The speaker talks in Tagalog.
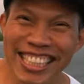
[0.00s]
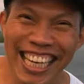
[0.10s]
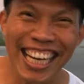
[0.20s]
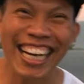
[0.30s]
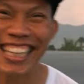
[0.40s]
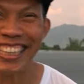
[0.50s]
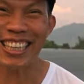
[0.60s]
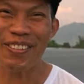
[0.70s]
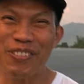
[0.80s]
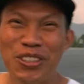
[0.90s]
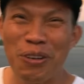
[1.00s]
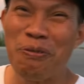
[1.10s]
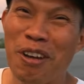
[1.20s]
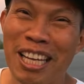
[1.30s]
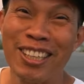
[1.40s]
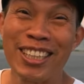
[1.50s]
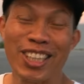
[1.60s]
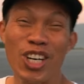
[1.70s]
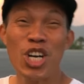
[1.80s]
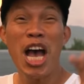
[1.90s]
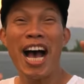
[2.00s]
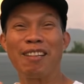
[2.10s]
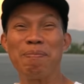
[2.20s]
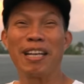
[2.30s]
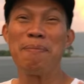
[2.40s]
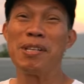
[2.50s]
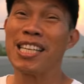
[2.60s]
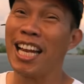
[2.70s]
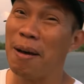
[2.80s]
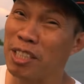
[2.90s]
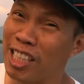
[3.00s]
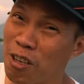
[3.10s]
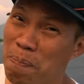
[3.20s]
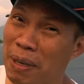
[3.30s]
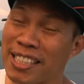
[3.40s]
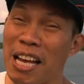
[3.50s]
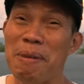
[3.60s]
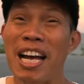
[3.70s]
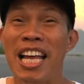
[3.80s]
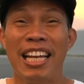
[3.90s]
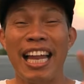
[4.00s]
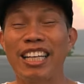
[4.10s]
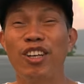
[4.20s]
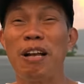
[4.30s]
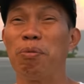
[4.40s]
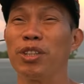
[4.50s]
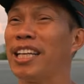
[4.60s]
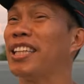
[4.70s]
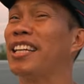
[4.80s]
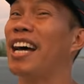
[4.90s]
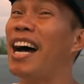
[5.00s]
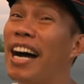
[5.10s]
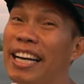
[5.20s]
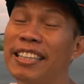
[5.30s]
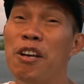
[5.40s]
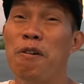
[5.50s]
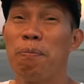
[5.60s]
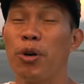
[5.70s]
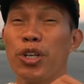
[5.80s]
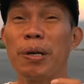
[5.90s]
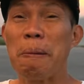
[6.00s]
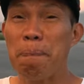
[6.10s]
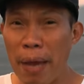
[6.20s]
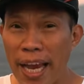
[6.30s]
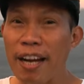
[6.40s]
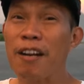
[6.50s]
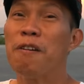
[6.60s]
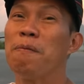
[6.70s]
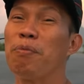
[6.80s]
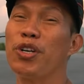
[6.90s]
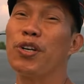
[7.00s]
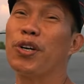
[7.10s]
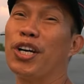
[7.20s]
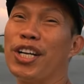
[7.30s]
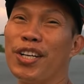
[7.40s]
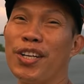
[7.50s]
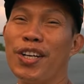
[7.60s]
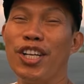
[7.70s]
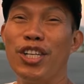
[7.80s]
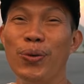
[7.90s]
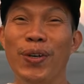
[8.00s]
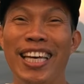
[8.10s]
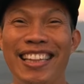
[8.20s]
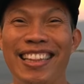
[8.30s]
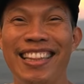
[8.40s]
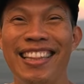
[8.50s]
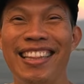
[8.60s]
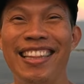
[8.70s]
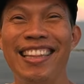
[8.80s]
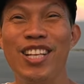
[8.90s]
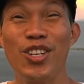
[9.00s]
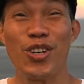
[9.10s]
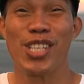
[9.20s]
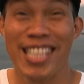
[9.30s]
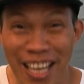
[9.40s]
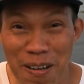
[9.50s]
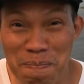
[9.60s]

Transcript: dyan na nga nagtatapos yung video ito at maraming salamat sa inyong pagsama. Lagi lang pong tatandaan for your repair, for your eh, do it yourself,